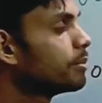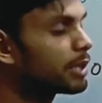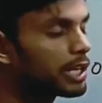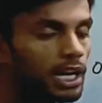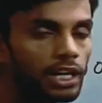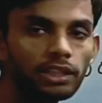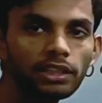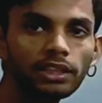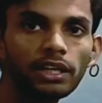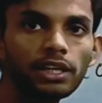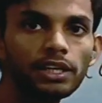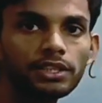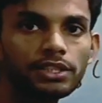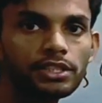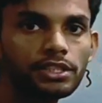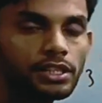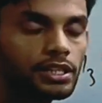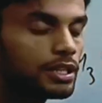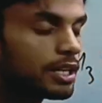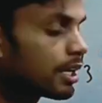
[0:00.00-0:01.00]
ये बना लिया
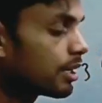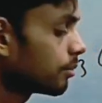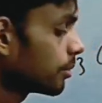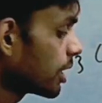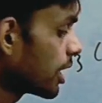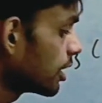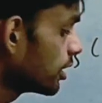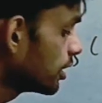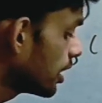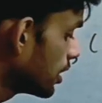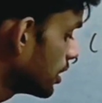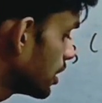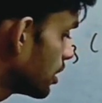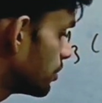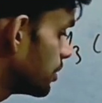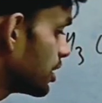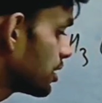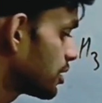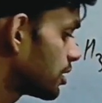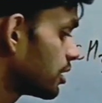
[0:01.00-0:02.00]
एसिटेट आयन बना
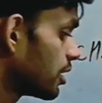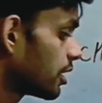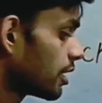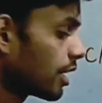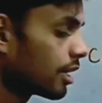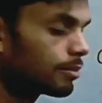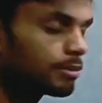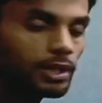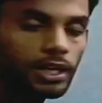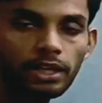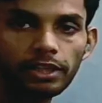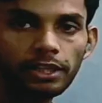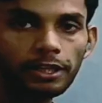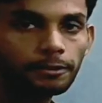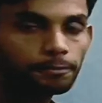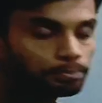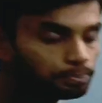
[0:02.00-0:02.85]
लिया ये भी एसिटेट आयन बना